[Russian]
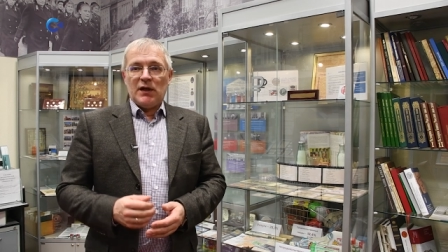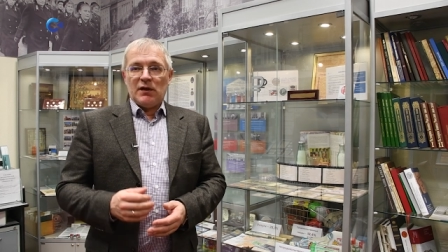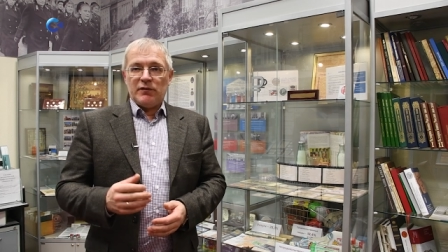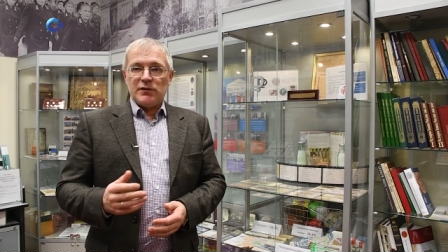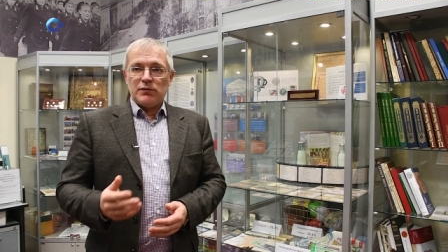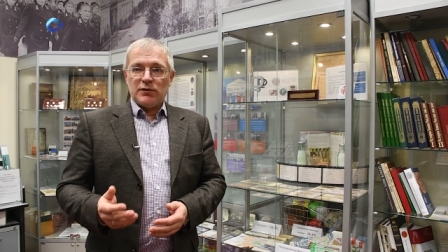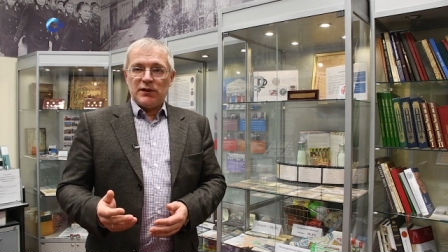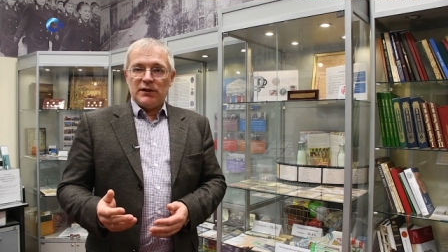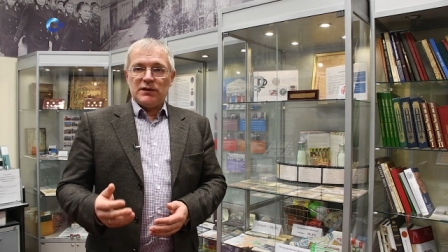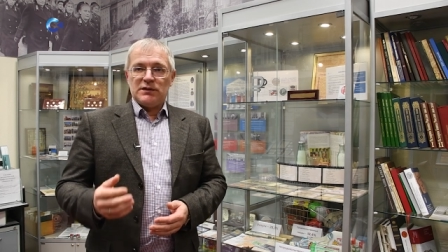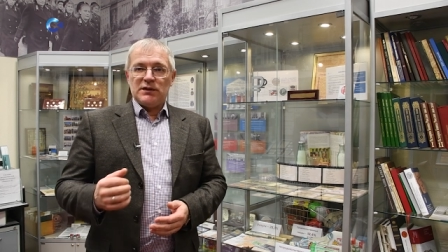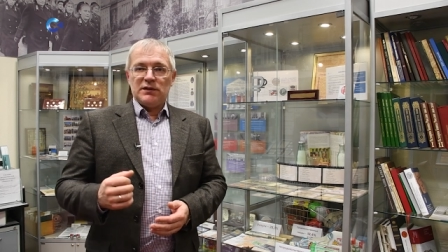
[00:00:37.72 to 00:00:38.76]
В результате
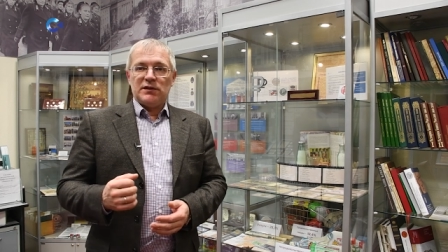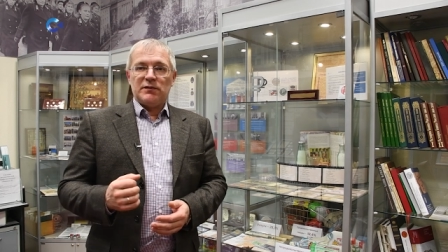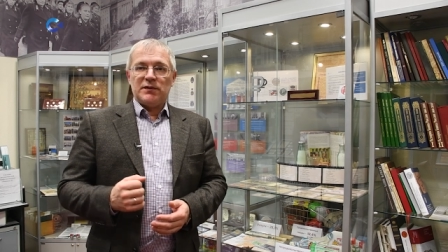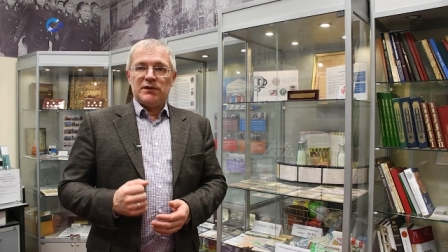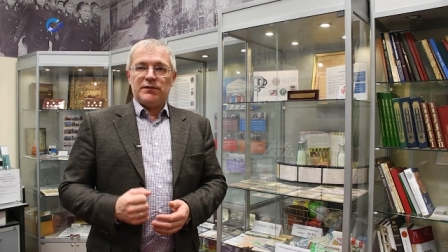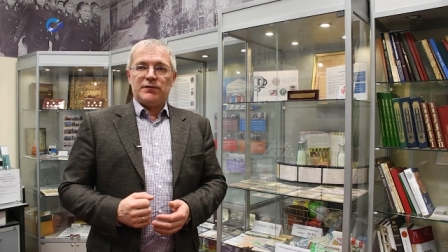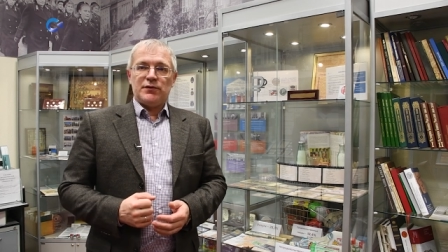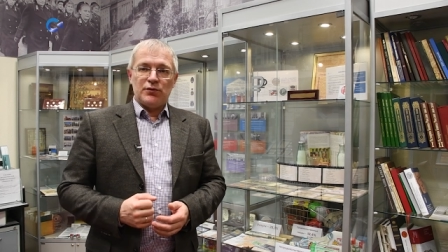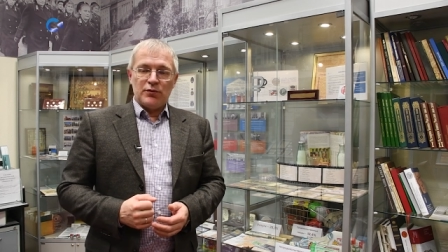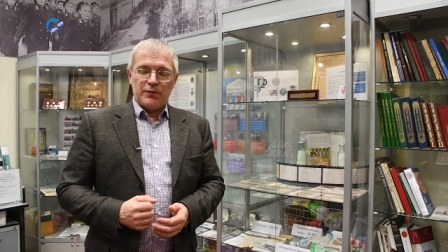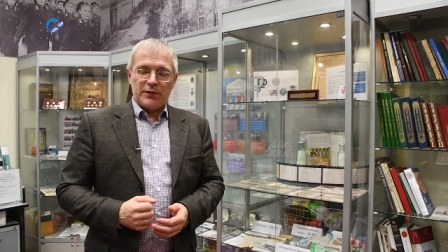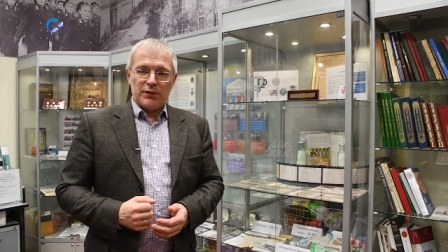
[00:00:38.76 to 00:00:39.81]
цены на
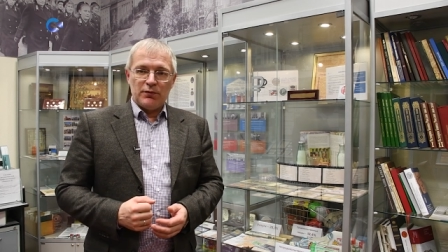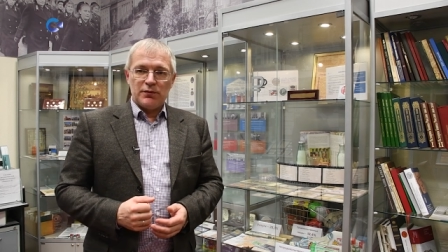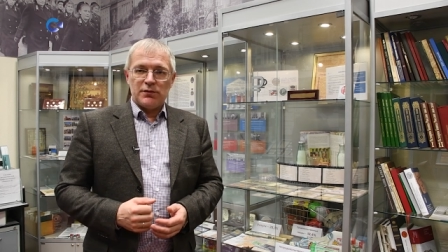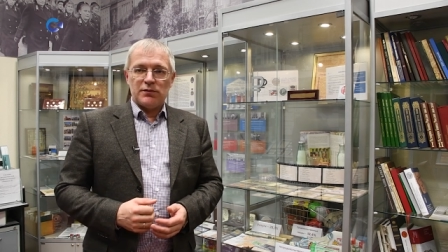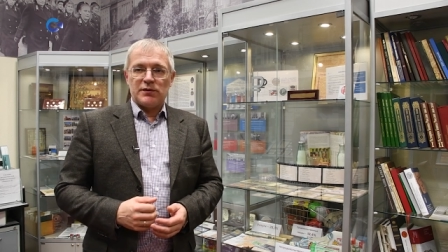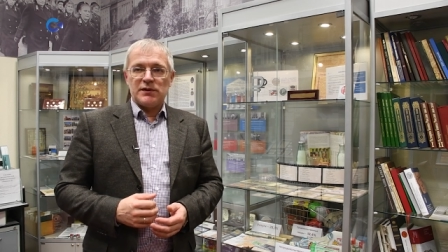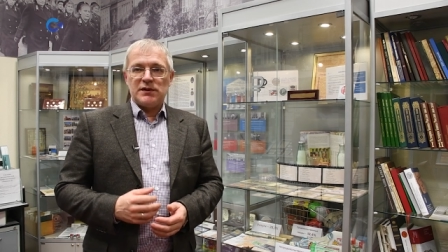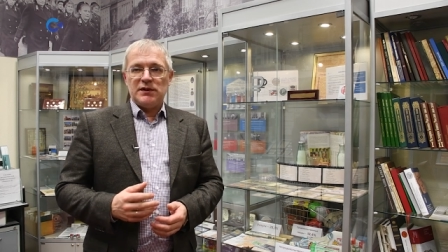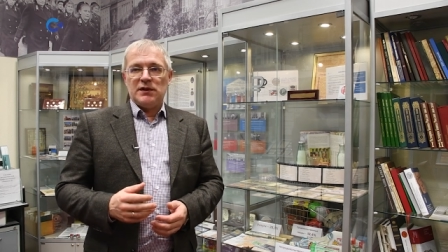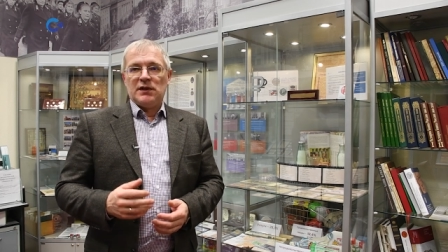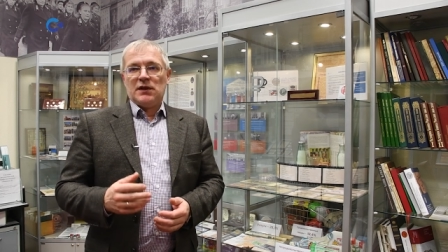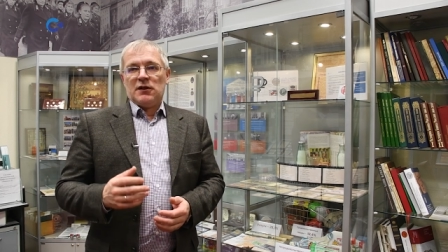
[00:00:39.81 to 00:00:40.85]
плодовочную продукцию росли